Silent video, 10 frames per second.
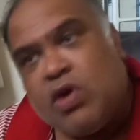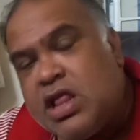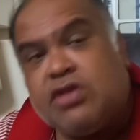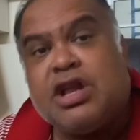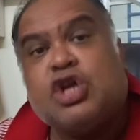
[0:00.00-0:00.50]

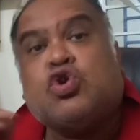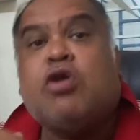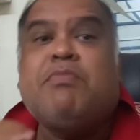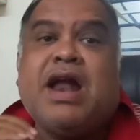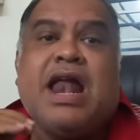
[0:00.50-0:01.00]
ওনাদের তো একটা
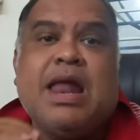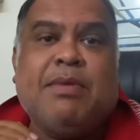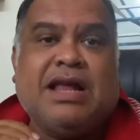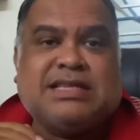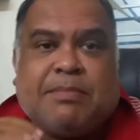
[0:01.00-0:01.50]
সম্মানের
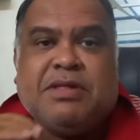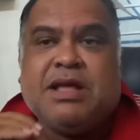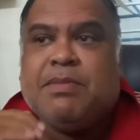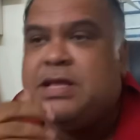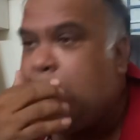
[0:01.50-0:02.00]
লেভেল আছে আপনি
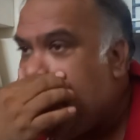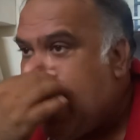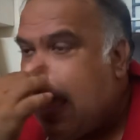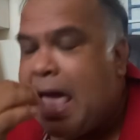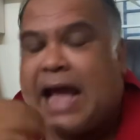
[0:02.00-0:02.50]
দেখবেন যে
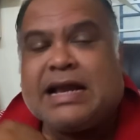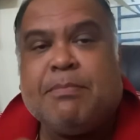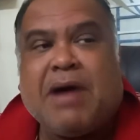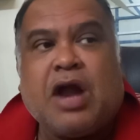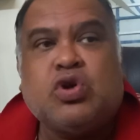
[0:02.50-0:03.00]

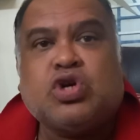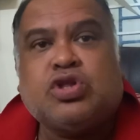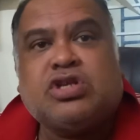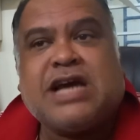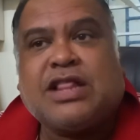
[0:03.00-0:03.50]
একটা মানুষ
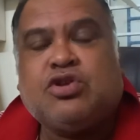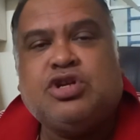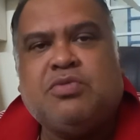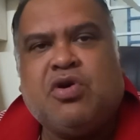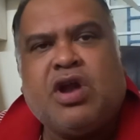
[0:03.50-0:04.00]
হয়তো ছাত্র
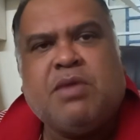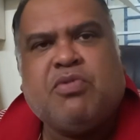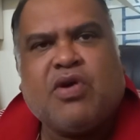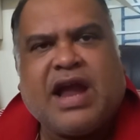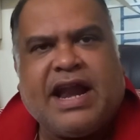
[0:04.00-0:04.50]
জীবন অনেক
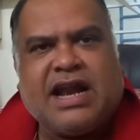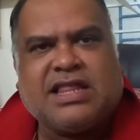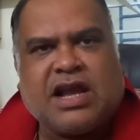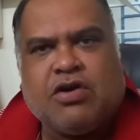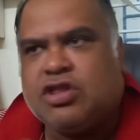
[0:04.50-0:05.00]
বড় ক্যাডার
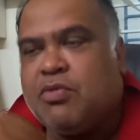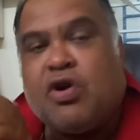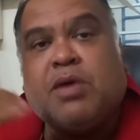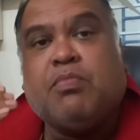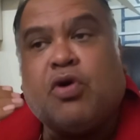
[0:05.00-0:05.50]
থাকে অথবা
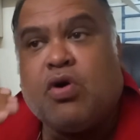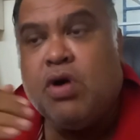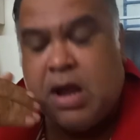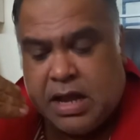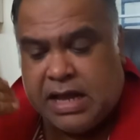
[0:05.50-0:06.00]
অনেক বড়
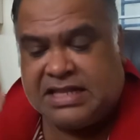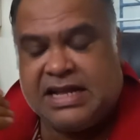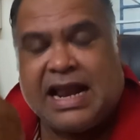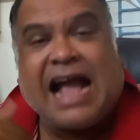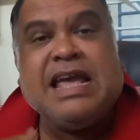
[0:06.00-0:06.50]

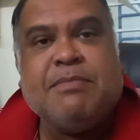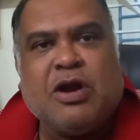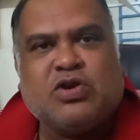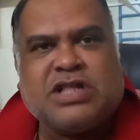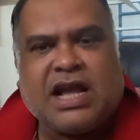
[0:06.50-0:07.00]
রাগী
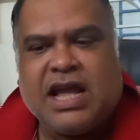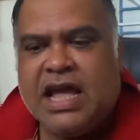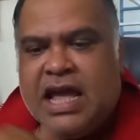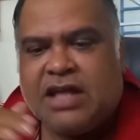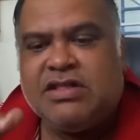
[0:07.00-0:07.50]
মানুষ থাকে
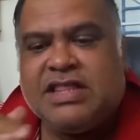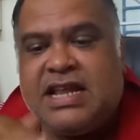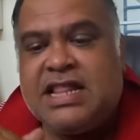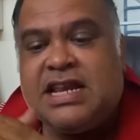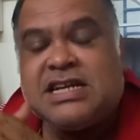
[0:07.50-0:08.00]
কিন্তু
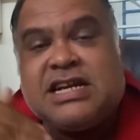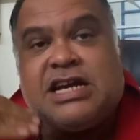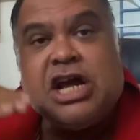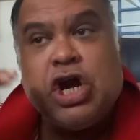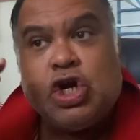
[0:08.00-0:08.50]
ধীরে ধীরে
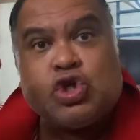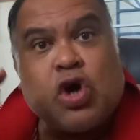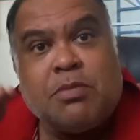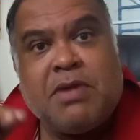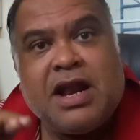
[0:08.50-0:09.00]
সে
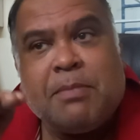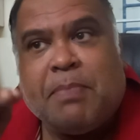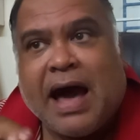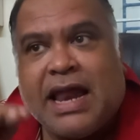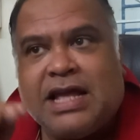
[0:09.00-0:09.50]
সম্মানের
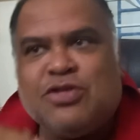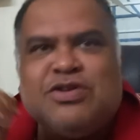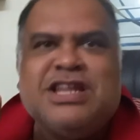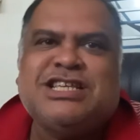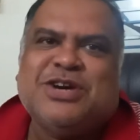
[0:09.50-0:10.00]
ভারে
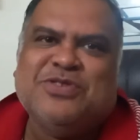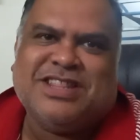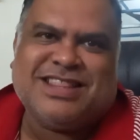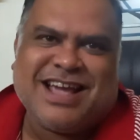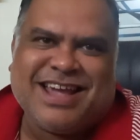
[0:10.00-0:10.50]
কিন্তু নিচা
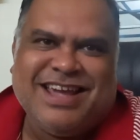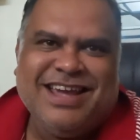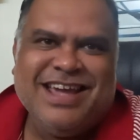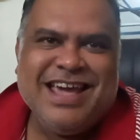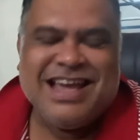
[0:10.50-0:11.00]
হইতে থাকে
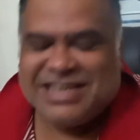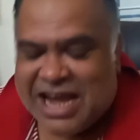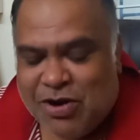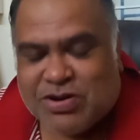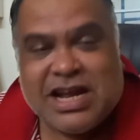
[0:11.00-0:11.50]

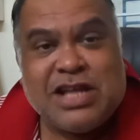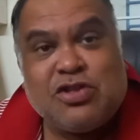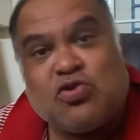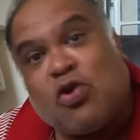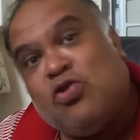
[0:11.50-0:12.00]
সেই লোকটা
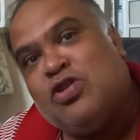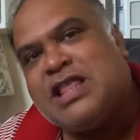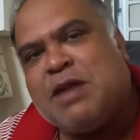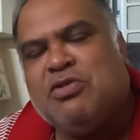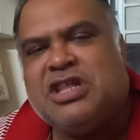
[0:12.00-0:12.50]
কিন্তু তখনও
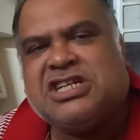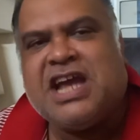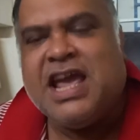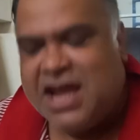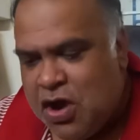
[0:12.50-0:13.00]
তার মধ্যে
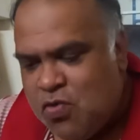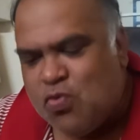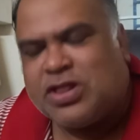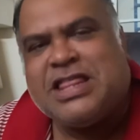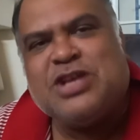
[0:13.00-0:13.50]
সেই
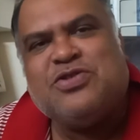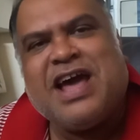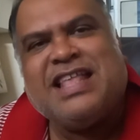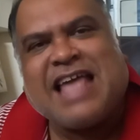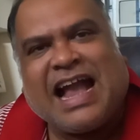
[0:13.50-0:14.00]

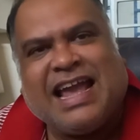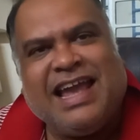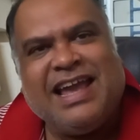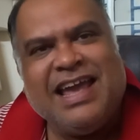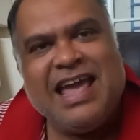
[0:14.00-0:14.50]
উত্তেজনাই থাকে